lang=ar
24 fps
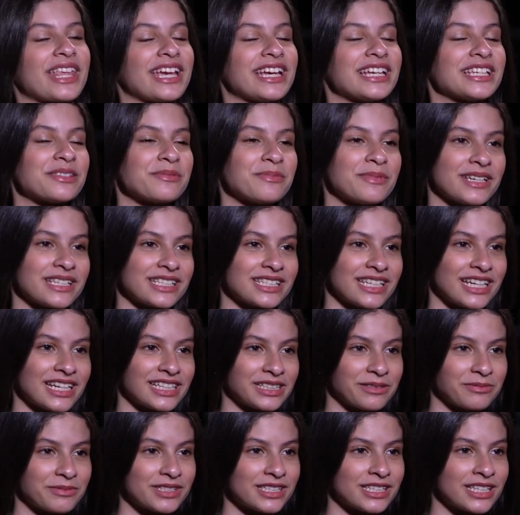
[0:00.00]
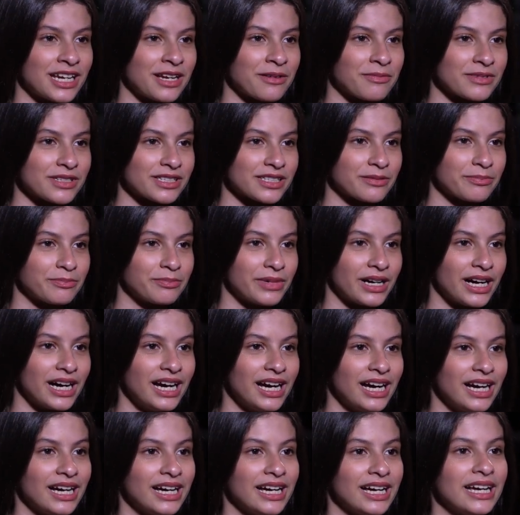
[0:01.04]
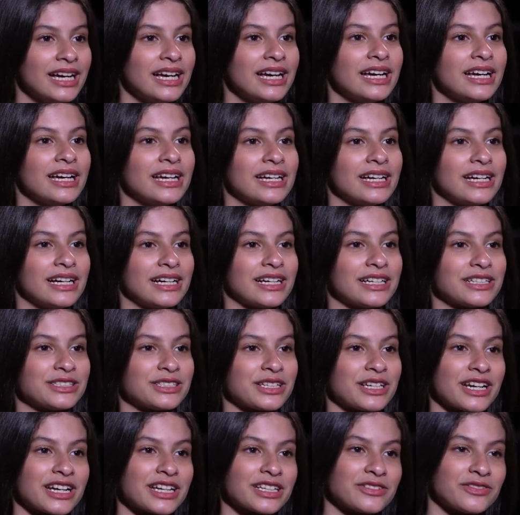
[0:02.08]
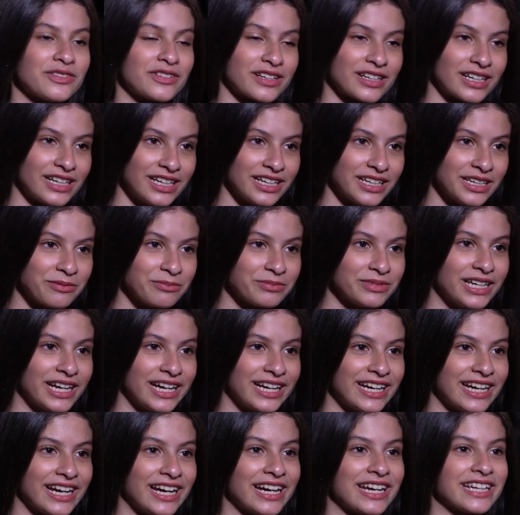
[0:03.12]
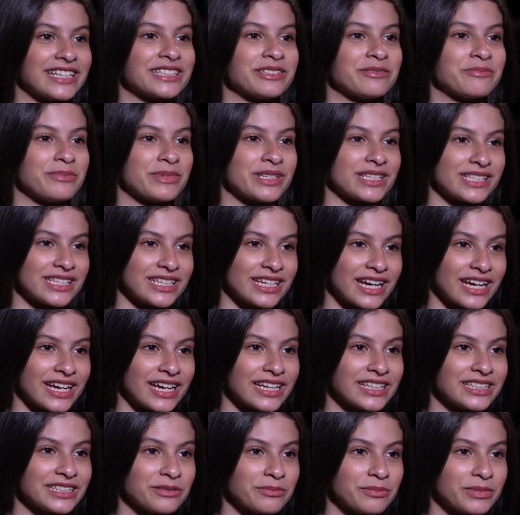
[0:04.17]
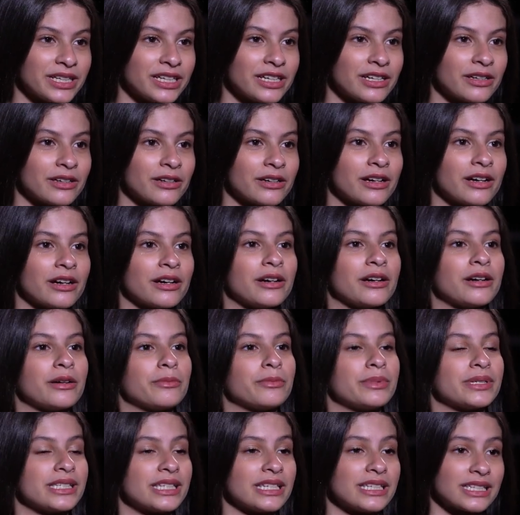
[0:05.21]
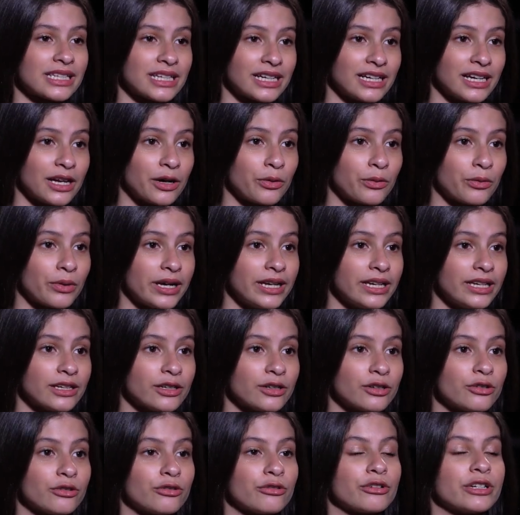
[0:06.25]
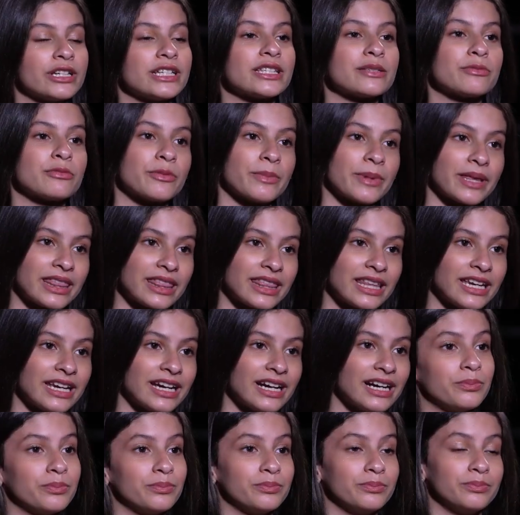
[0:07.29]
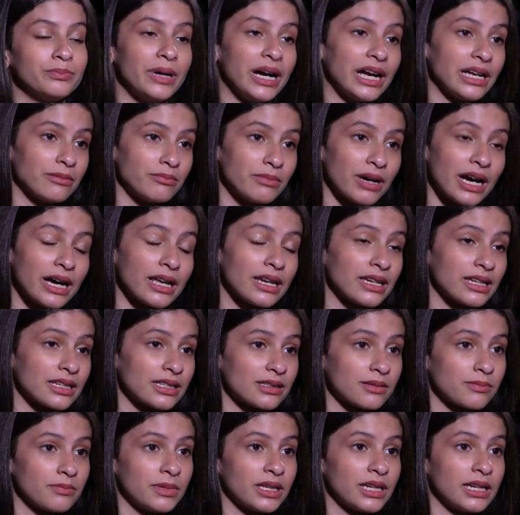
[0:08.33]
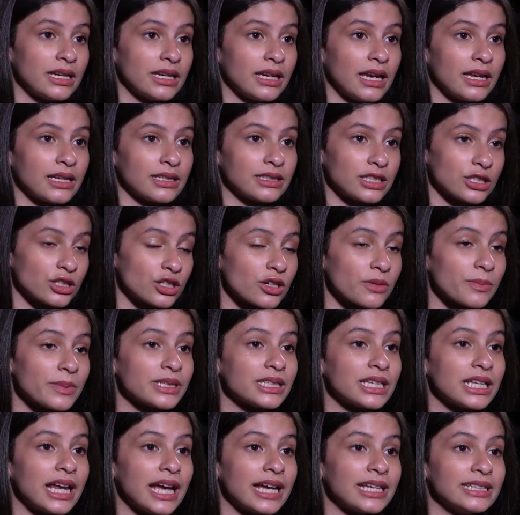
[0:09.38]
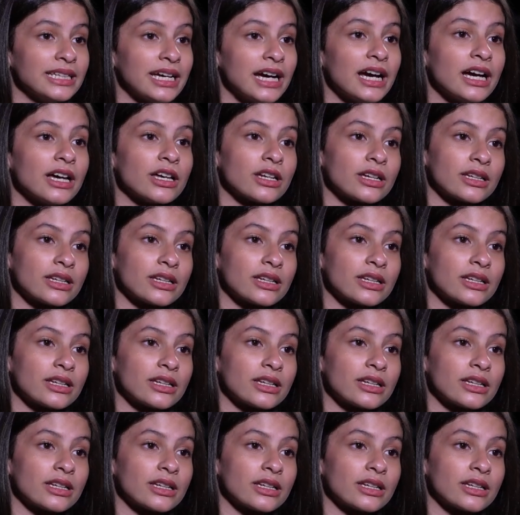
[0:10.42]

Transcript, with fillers: اسمي أسناس عبد السلام الصباح آه، شاركت في الرحلة الإبداعية حقت ام بي سي أكاديمي آه، بالسيزون الأول وكنت ممثلة بعد ما خلصت من تجربة الأداء